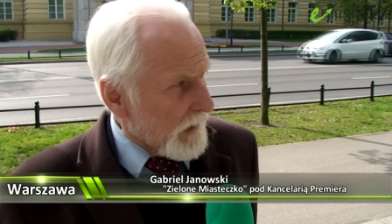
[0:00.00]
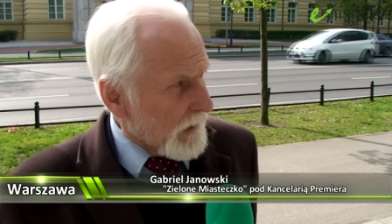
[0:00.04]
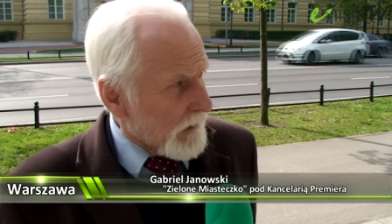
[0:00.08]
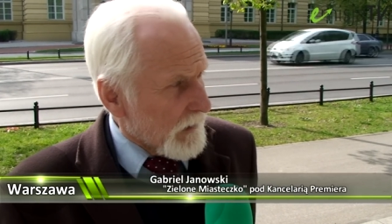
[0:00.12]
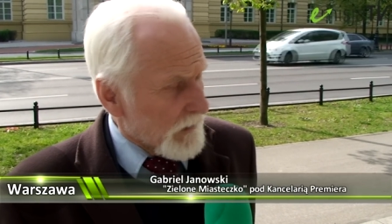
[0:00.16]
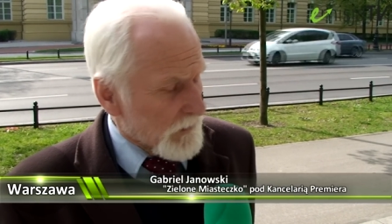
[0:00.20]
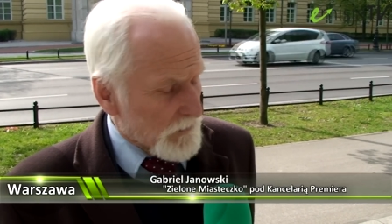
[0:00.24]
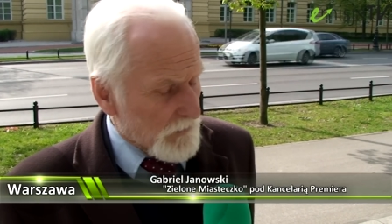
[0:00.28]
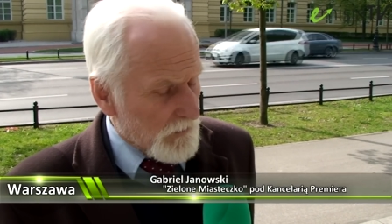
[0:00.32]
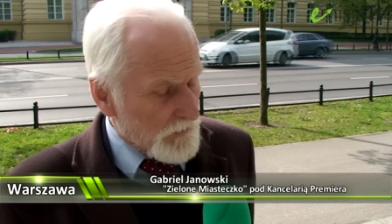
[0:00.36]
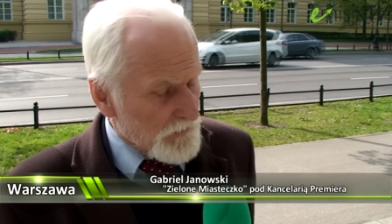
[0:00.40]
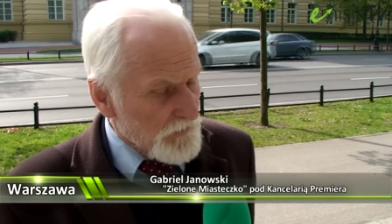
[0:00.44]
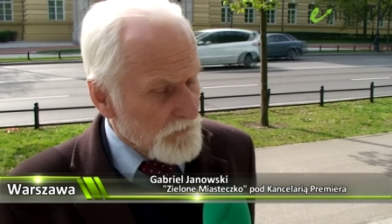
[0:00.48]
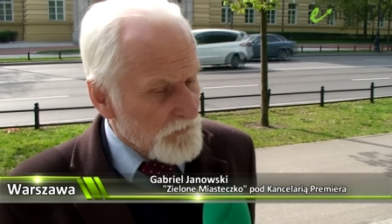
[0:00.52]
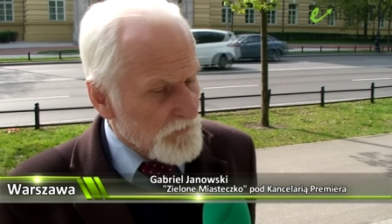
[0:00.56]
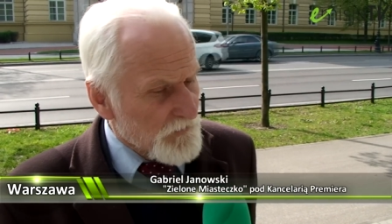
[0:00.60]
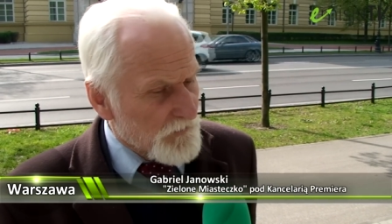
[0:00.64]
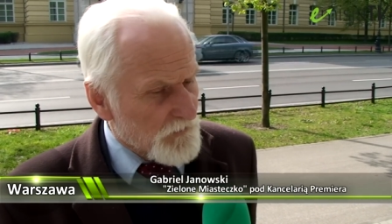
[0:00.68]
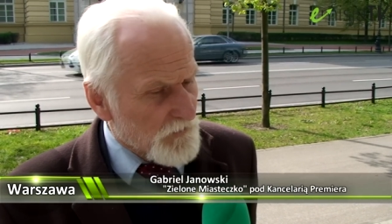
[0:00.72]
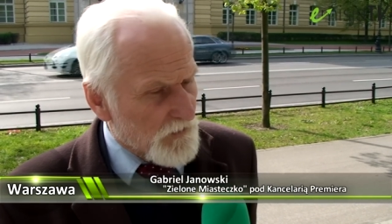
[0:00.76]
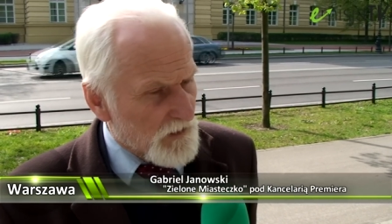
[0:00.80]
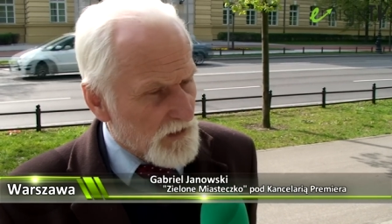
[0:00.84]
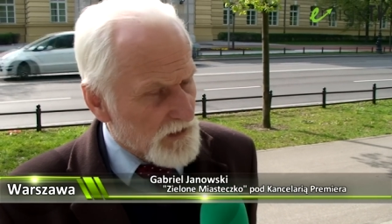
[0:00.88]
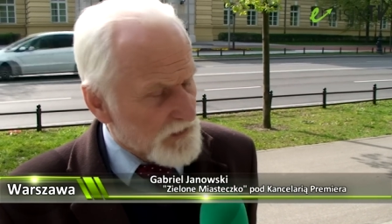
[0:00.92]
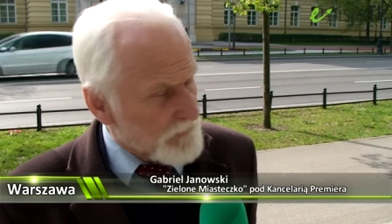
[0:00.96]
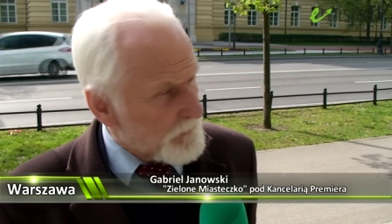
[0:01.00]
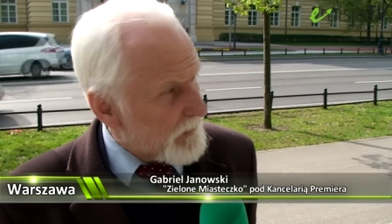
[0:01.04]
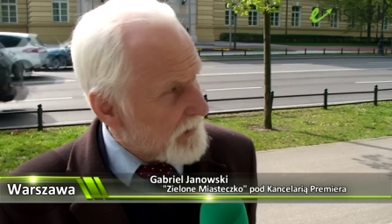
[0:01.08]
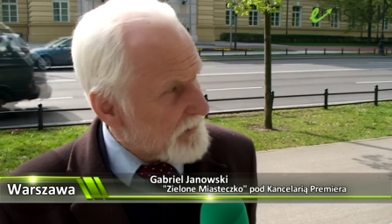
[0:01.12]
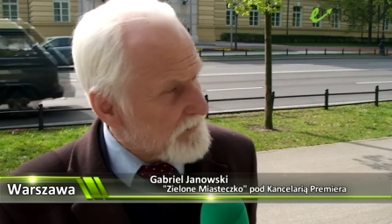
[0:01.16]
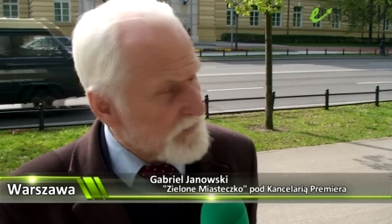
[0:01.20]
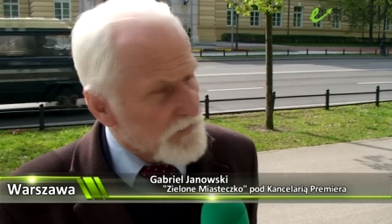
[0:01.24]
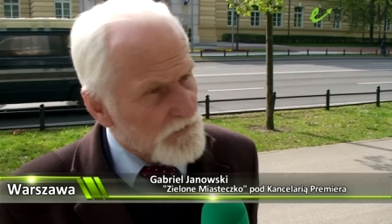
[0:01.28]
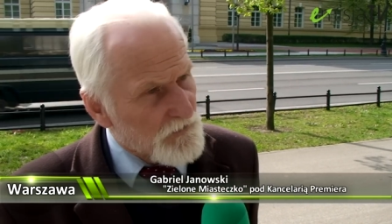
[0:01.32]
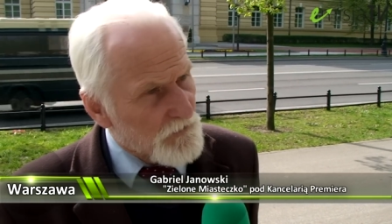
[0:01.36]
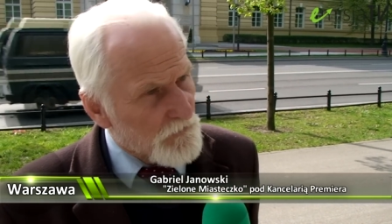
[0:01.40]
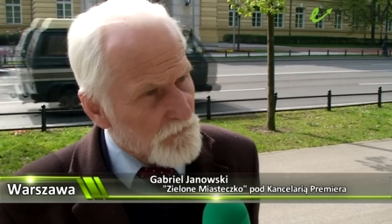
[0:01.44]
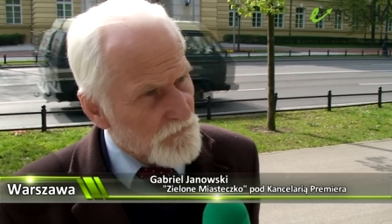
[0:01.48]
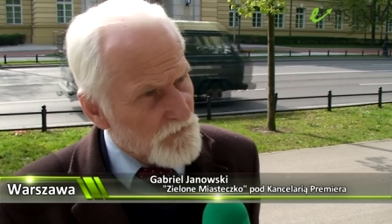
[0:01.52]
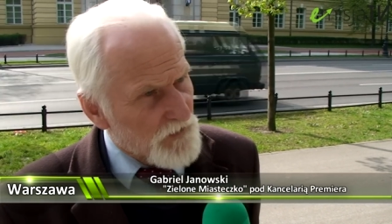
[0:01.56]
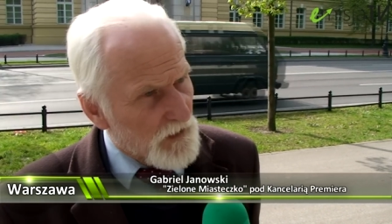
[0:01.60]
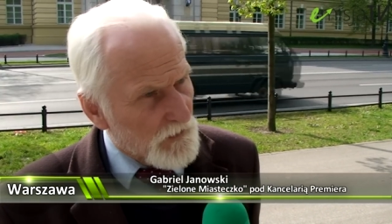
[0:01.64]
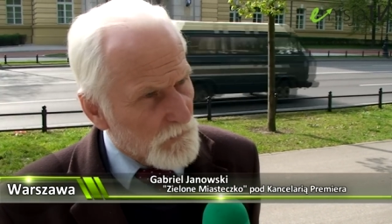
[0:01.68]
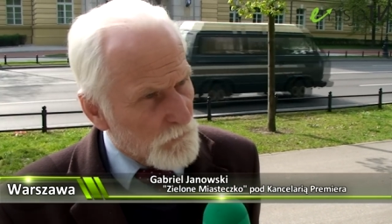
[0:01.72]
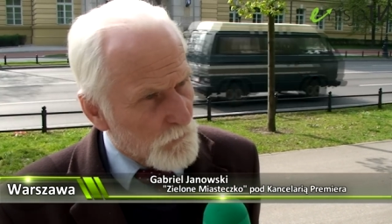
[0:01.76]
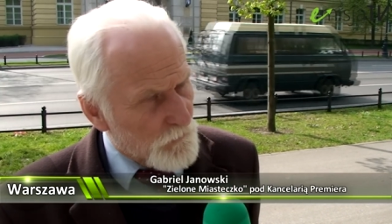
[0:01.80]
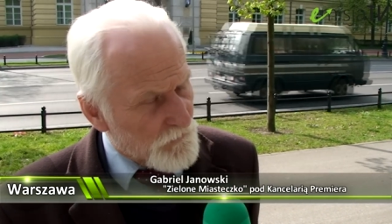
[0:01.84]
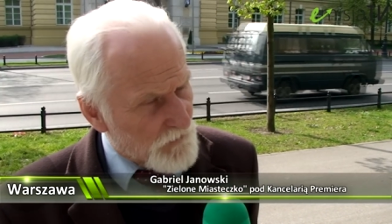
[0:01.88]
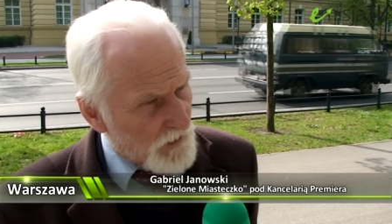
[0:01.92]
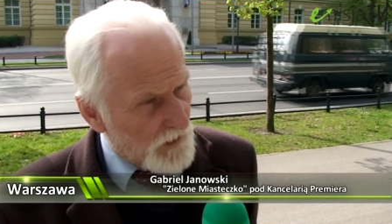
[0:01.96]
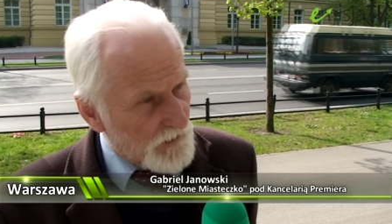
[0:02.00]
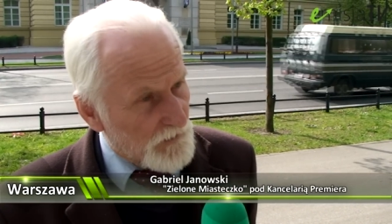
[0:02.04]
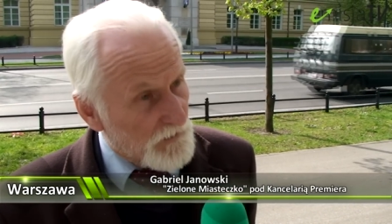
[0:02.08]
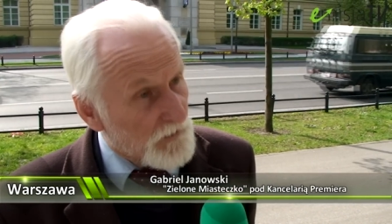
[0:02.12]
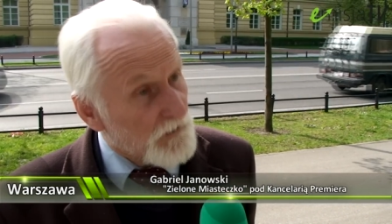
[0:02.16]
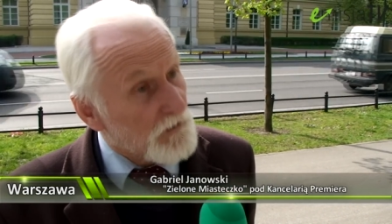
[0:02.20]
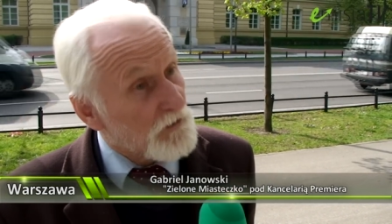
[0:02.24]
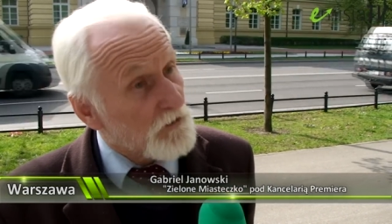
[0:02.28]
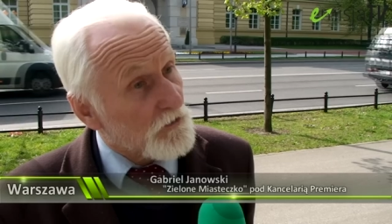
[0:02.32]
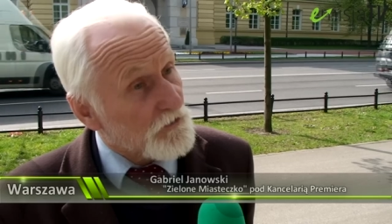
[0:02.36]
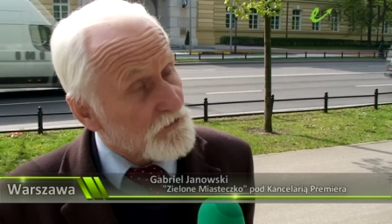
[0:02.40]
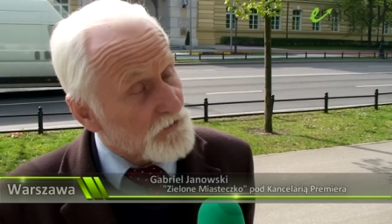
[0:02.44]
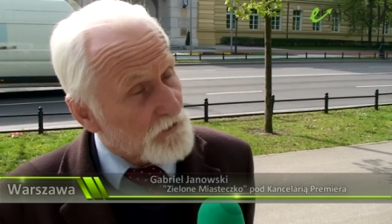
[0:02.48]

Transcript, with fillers: rolnicy coraz bardziej są zadłużeni i to